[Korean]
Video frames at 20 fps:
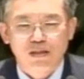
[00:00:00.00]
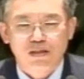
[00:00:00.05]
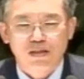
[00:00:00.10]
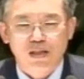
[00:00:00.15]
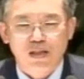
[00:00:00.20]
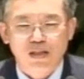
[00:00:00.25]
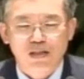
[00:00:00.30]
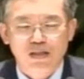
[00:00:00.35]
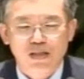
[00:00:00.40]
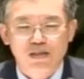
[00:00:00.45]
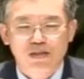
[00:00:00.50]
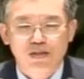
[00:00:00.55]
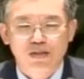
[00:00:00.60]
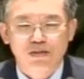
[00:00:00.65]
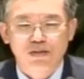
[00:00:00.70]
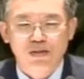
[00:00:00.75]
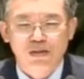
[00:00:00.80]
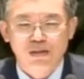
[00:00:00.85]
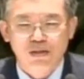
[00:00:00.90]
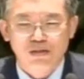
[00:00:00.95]
따라서
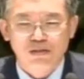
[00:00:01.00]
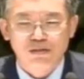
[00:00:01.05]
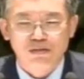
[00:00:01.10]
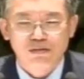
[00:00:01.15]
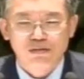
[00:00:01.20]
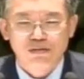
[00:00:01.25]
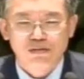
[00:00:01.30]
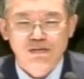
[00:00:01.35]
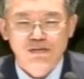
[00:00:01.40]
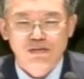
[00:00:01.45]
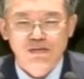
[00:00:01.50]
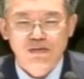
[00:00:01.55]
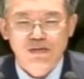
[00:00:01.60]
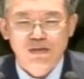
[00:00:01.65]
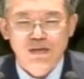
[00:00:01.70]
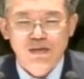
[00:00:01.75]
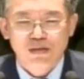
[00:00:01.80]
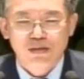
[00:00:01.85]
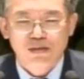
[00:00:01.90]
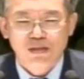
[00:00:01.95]
하시죠. 너는
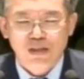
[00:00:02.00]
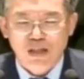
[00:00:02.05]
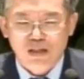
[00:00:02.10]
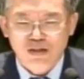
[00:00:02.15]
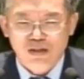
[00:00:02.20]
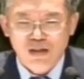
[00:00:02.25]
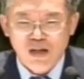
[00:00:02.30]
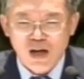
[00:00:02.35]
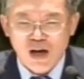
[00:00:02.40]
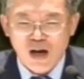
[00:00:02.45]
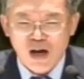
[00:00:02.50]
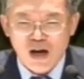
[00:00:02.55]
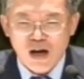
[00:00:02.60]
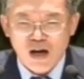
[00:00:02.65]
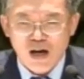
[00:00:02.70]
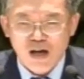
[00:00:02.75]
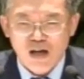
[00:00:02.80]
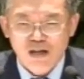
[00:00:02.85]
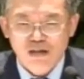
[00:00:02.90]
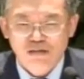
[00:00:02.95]
내
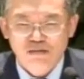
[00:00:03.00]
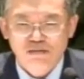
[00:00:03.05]
거야.